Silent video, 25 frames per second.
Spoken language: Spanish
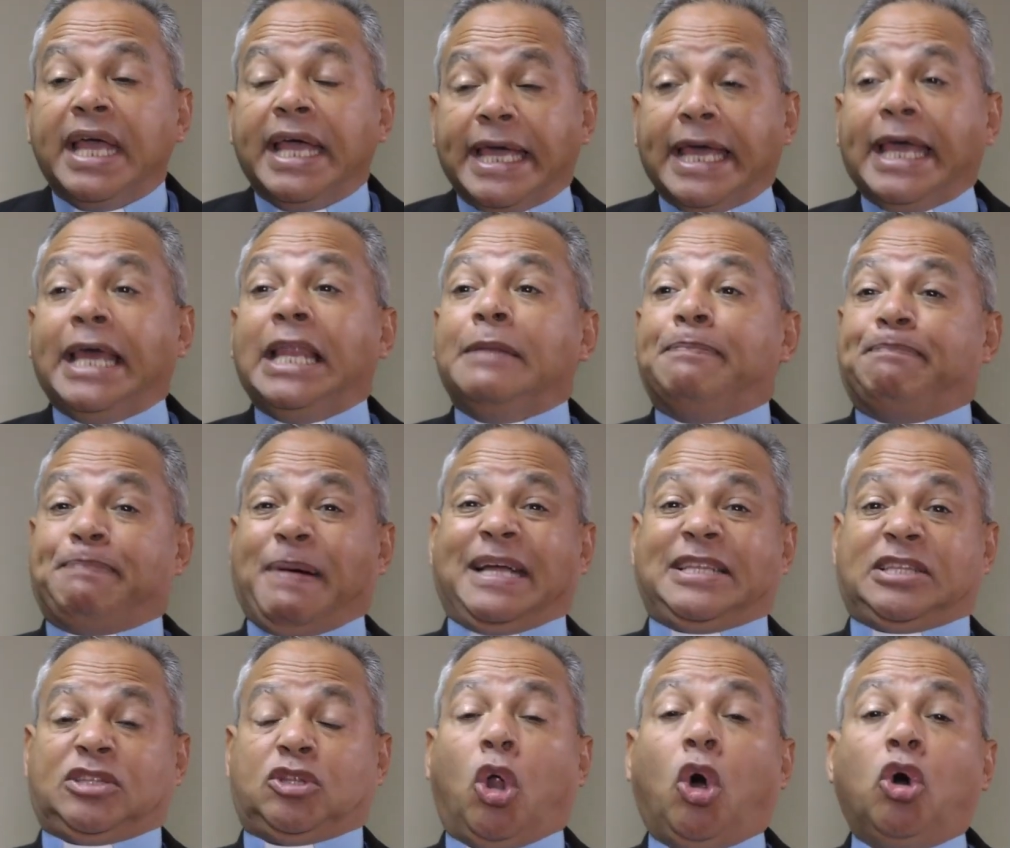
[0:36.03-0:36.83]
El
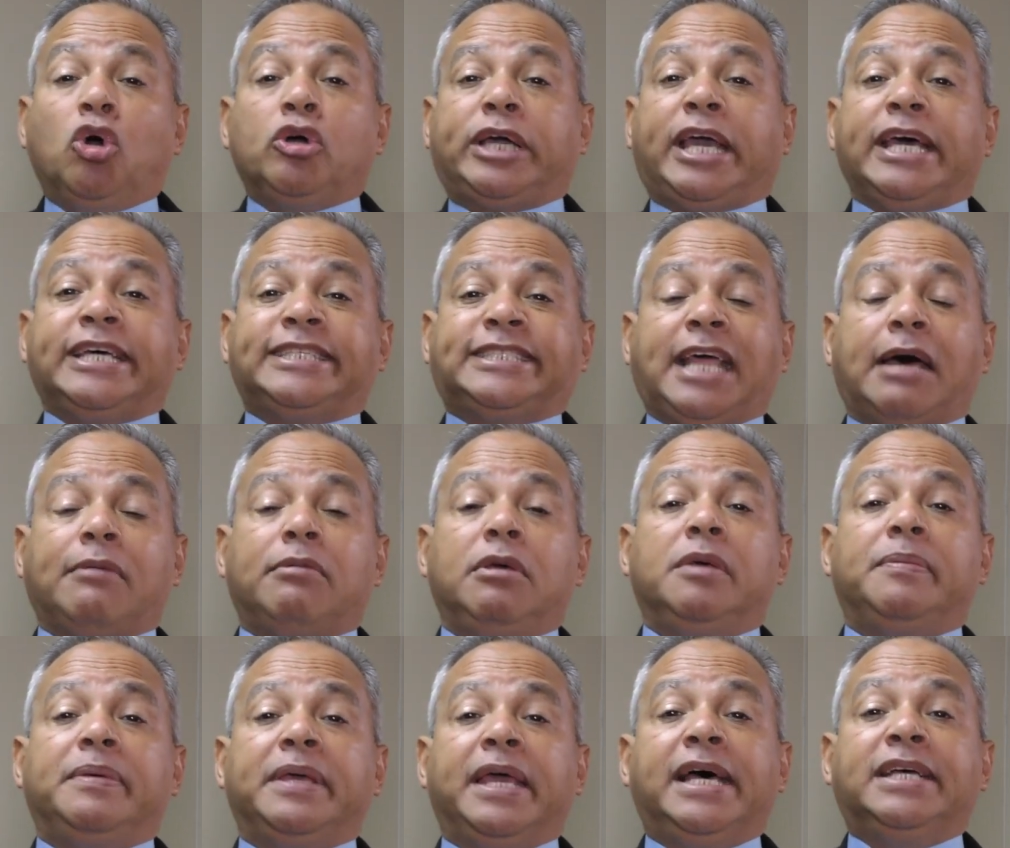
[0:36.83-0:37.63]
patrón que está
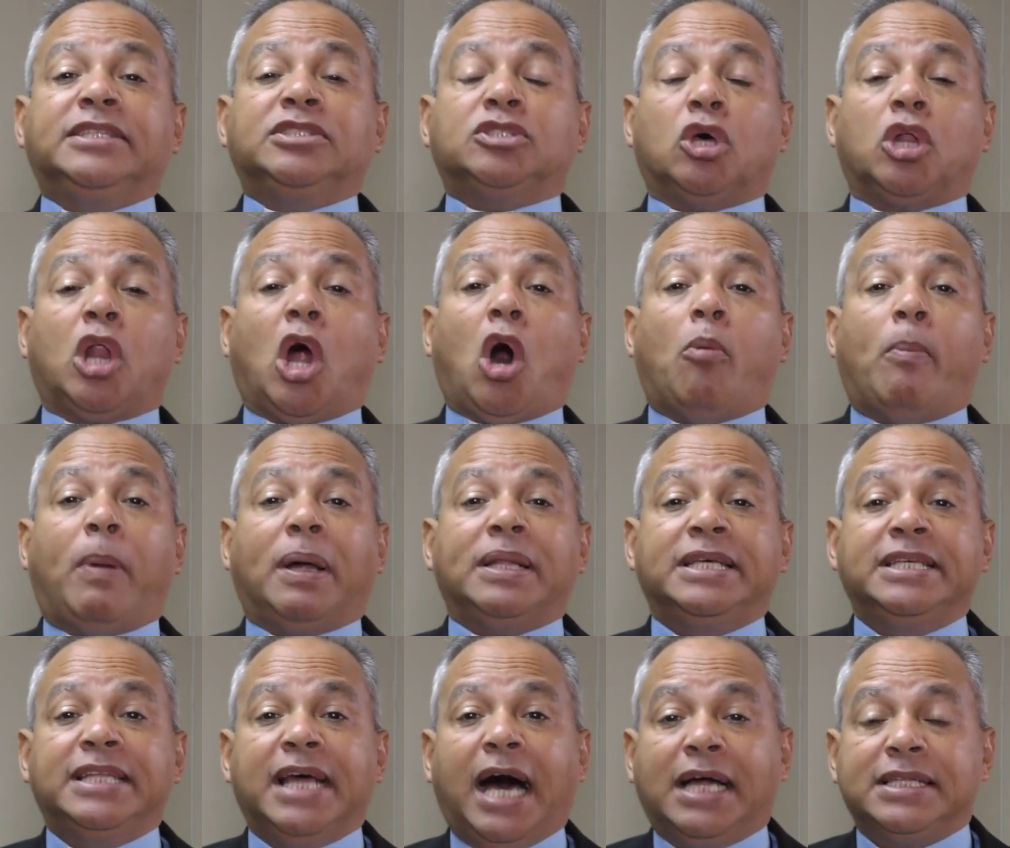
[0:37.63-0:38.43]
viviendo la
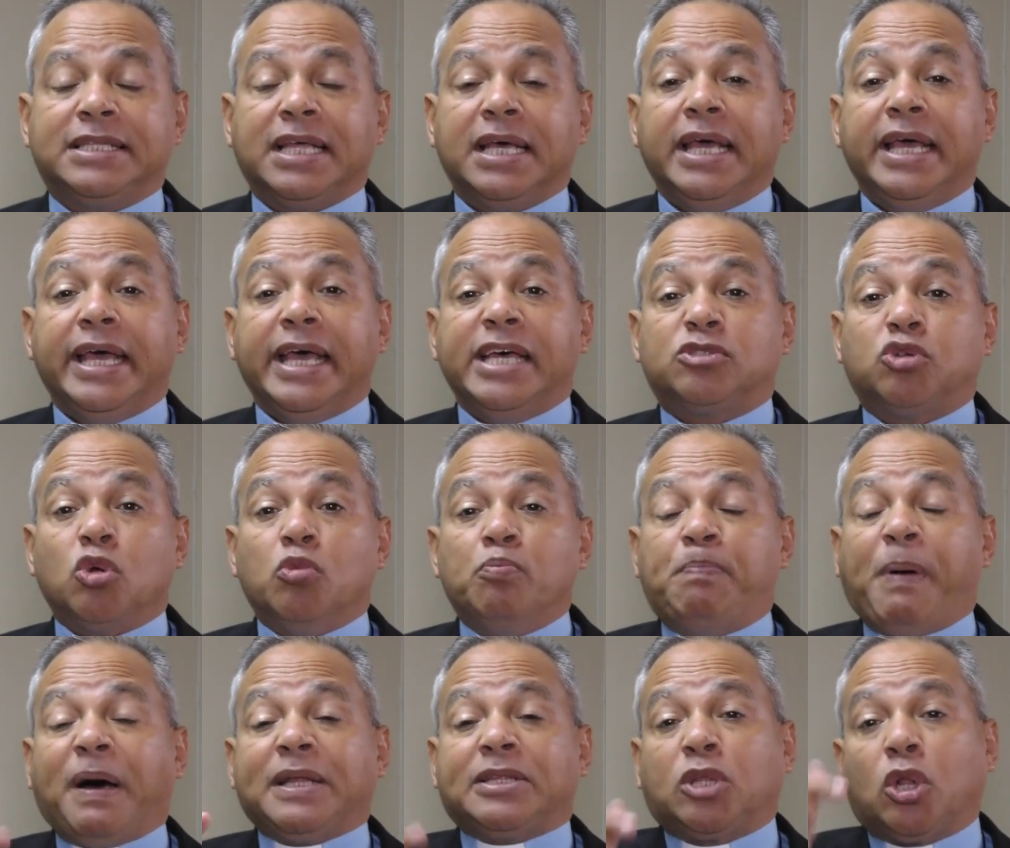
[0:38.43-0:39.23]
humanidad es
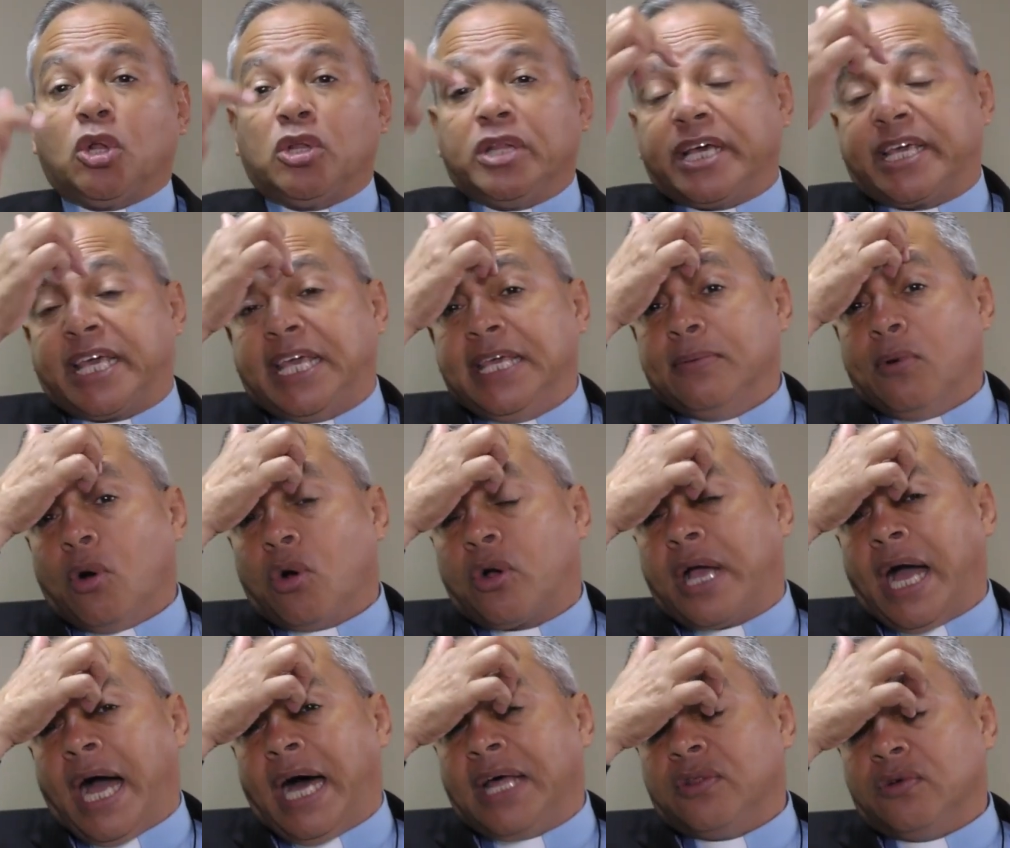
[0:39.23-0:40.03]
un patrón
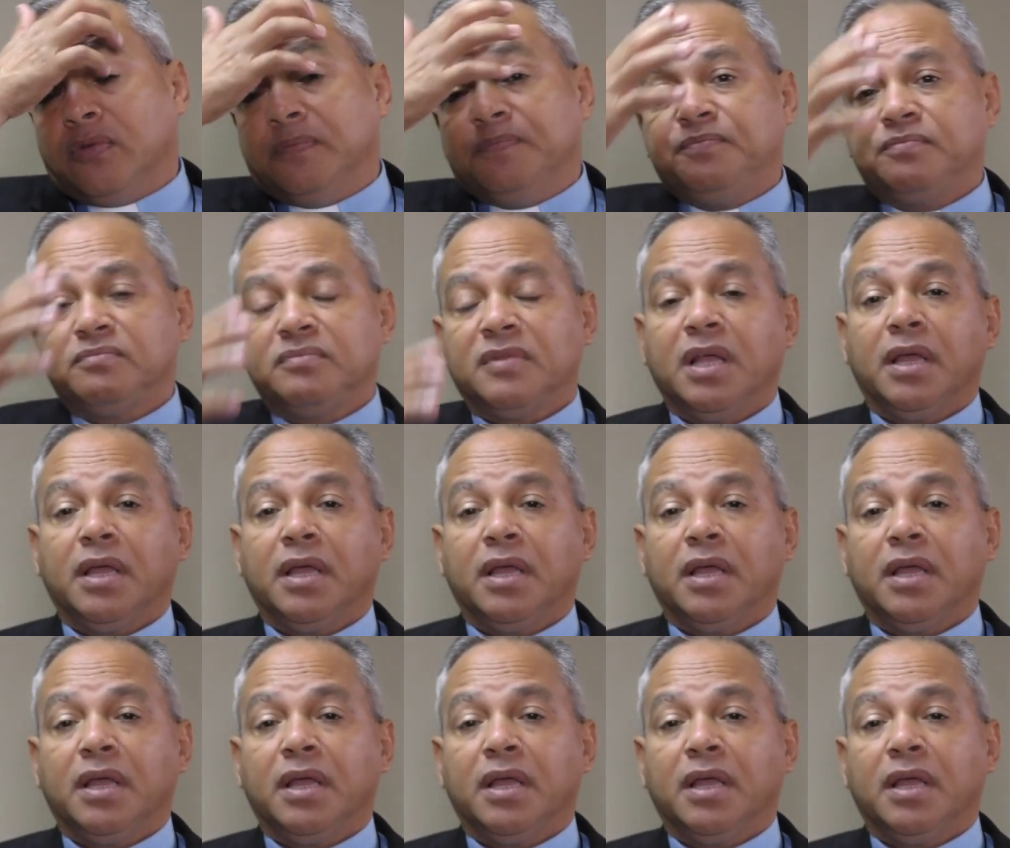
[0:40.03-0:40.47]
equivocado.